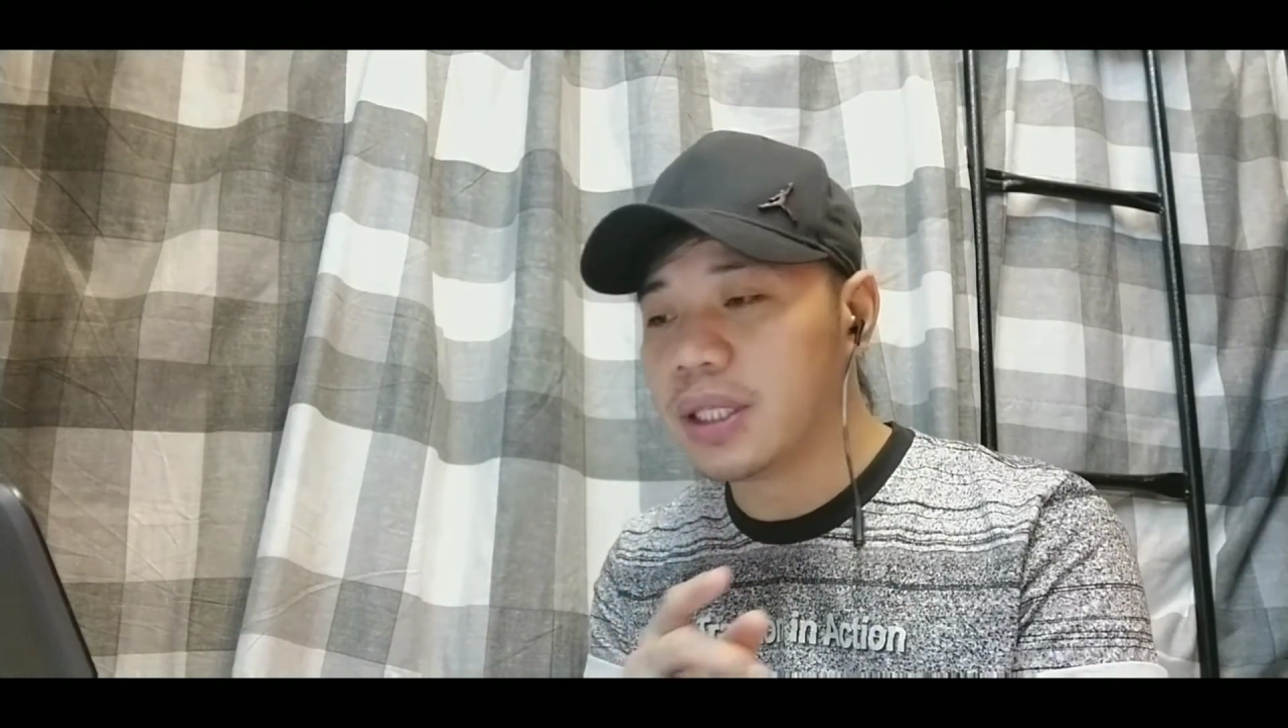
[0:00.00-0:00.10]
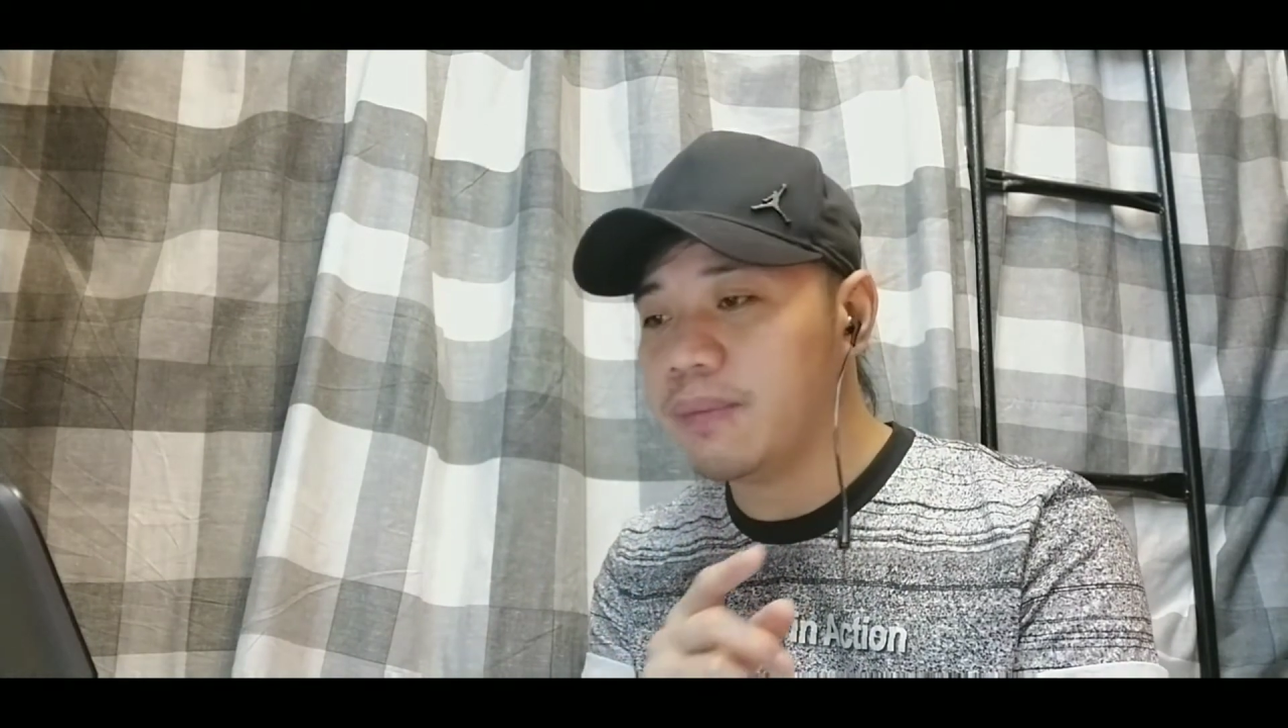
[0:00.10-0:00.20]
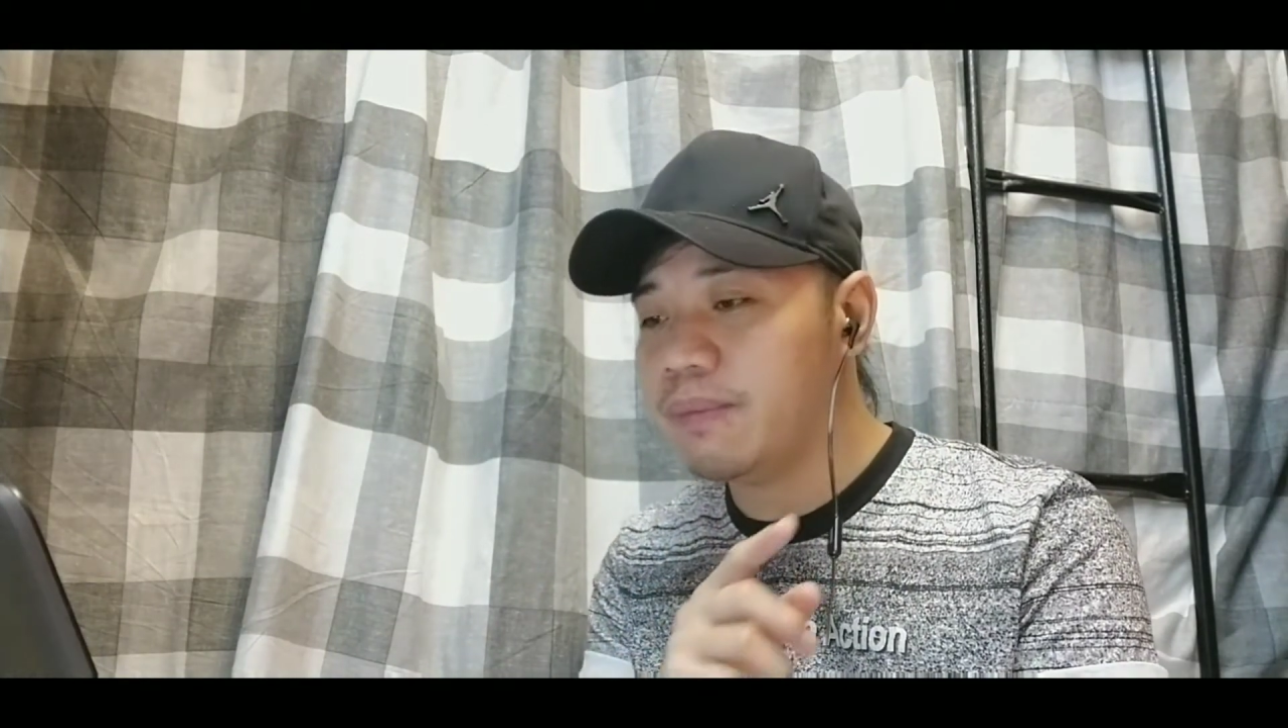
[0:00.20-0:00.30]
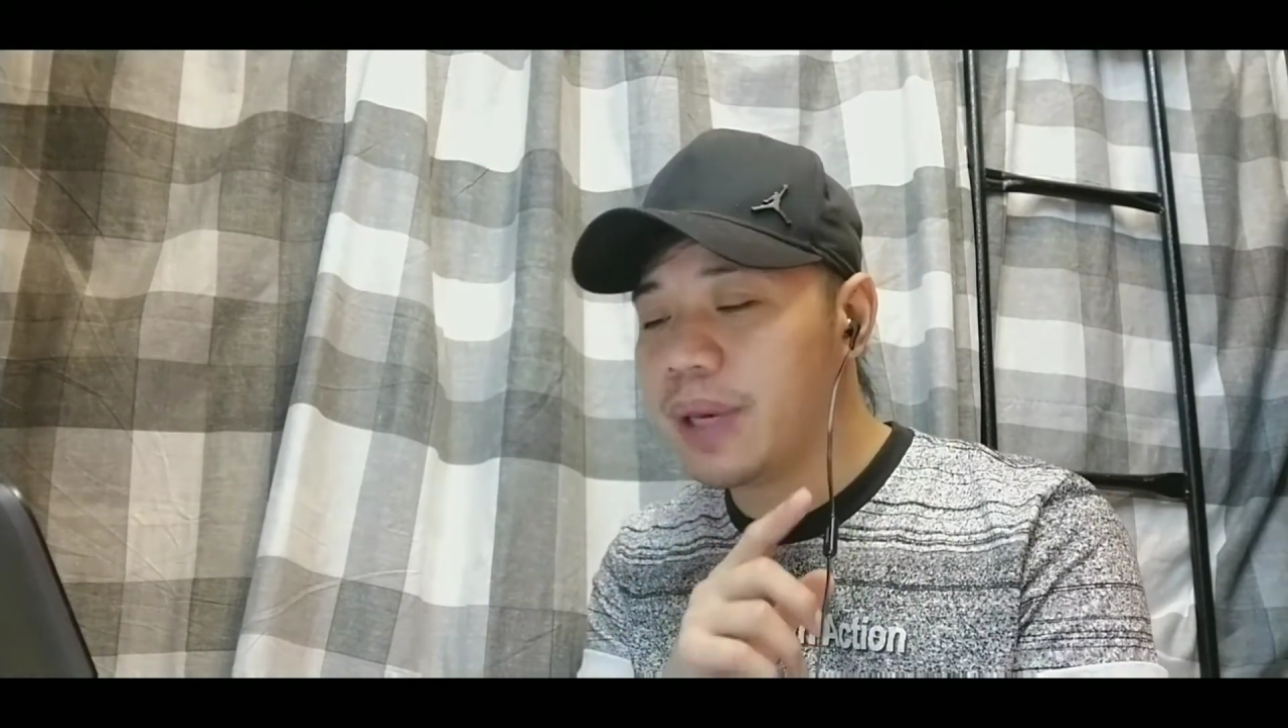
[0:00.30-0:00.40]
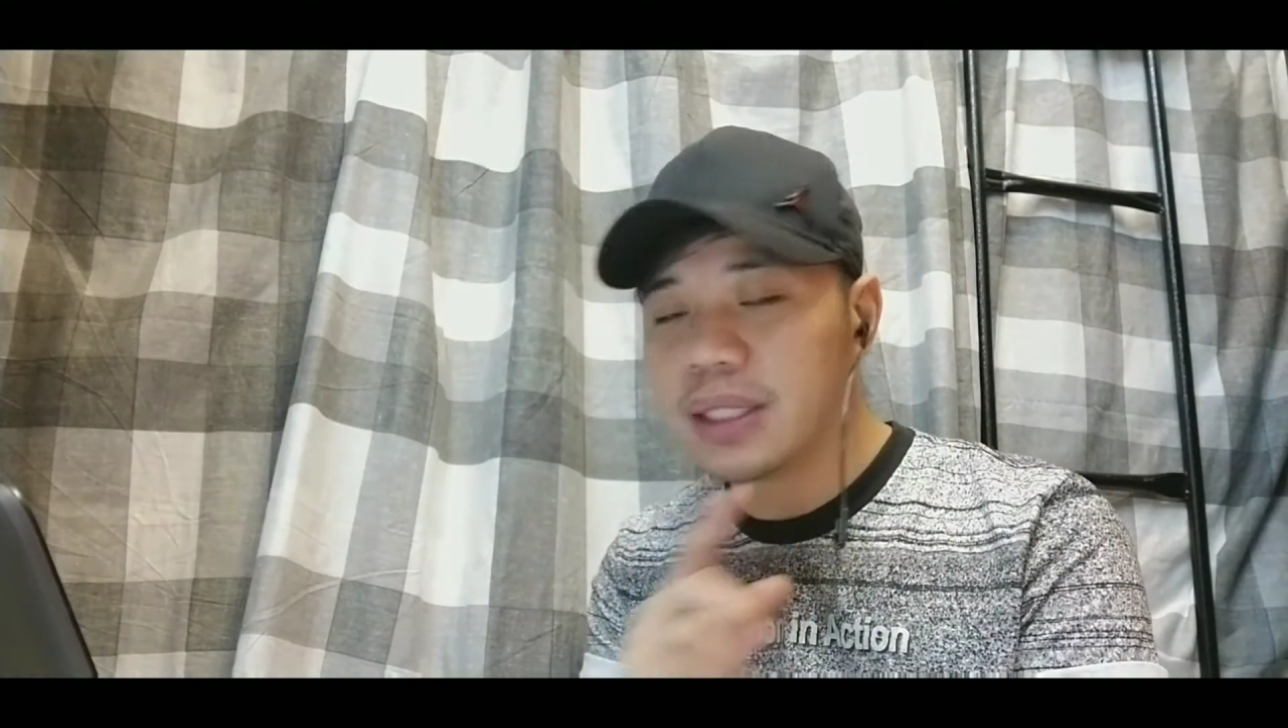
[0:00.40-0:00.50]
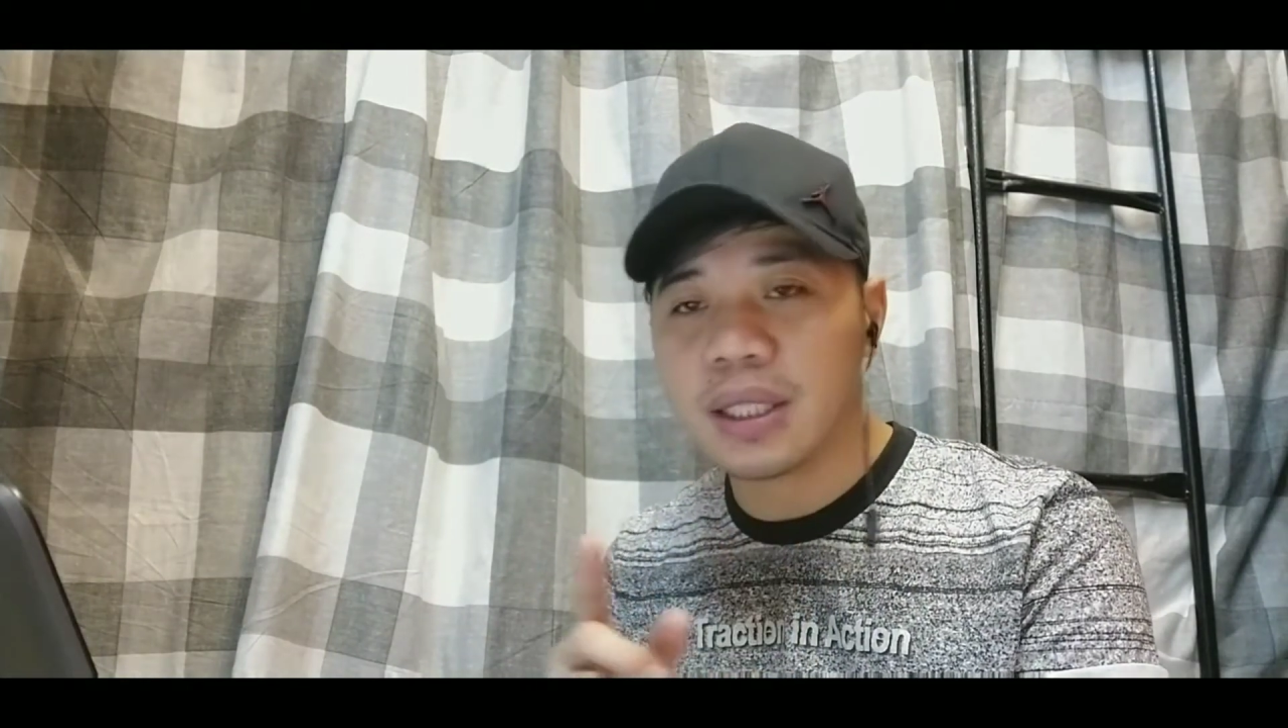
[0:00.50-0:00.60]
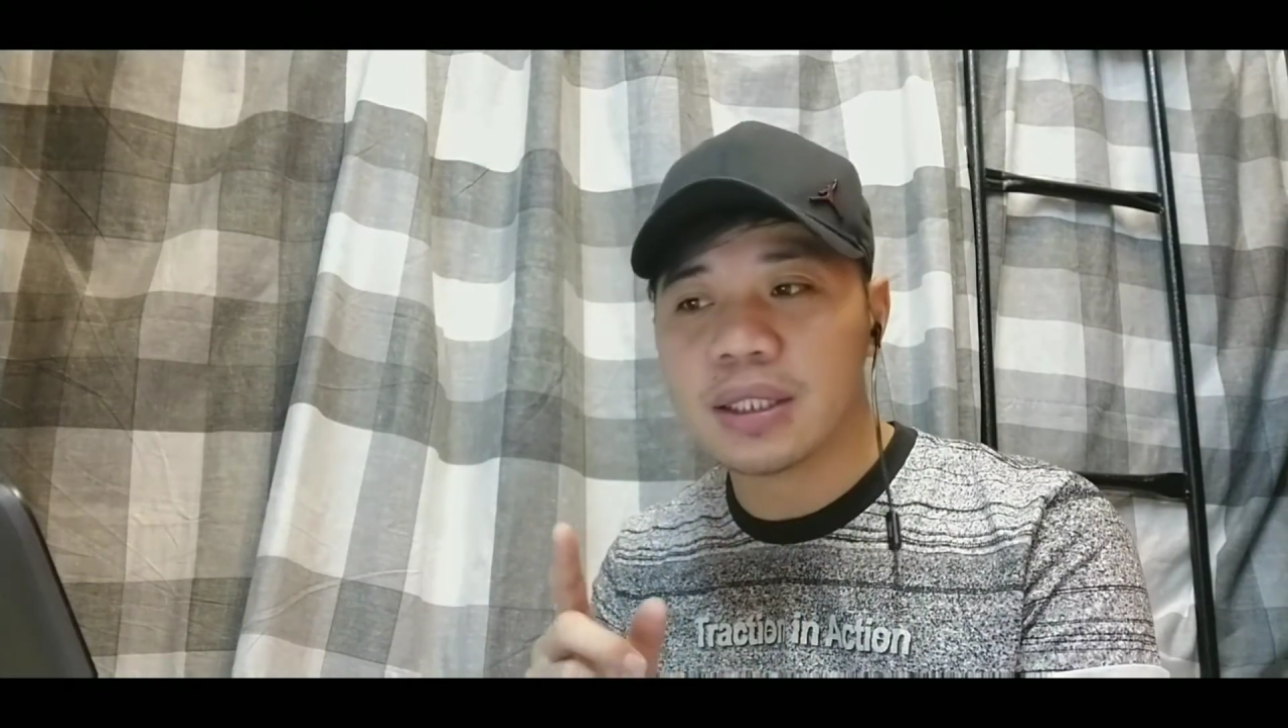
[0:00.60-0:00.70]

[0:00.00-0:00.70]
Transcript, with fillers: Isang best